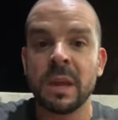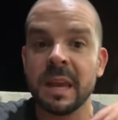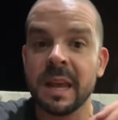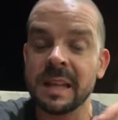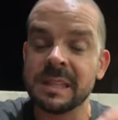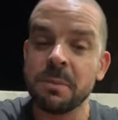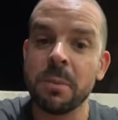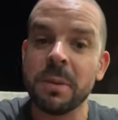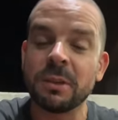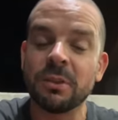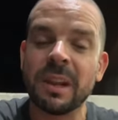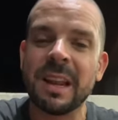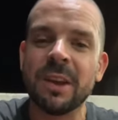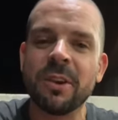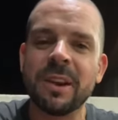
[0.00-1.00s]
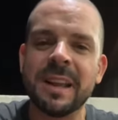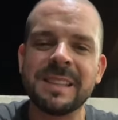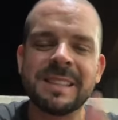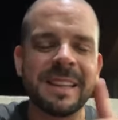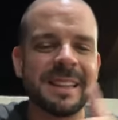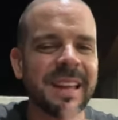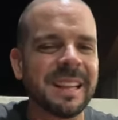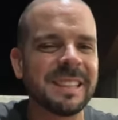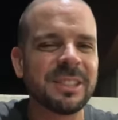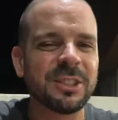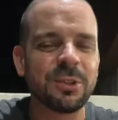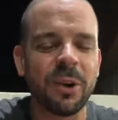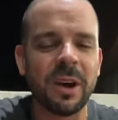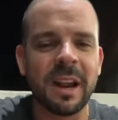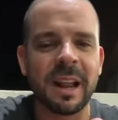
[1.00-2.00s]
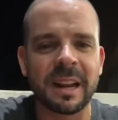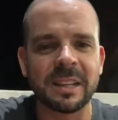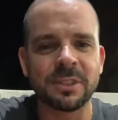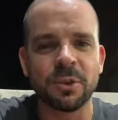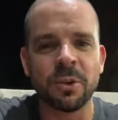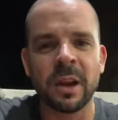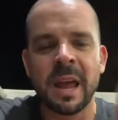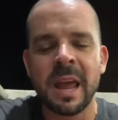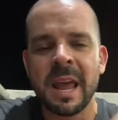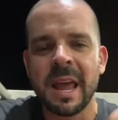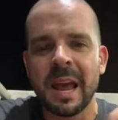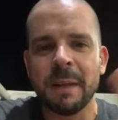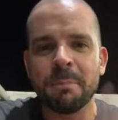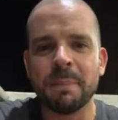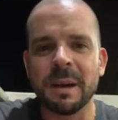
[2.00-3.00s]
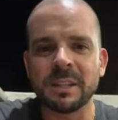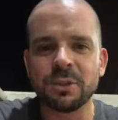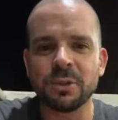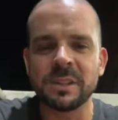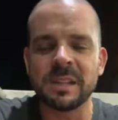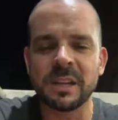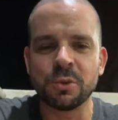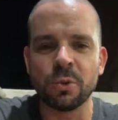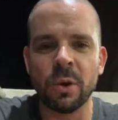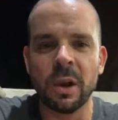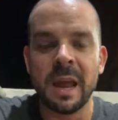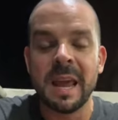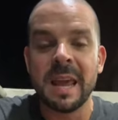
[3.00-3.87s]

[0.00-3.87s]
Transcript: Y en ese momento momento el león le dice, tienes toda la razón, el pasto es azul.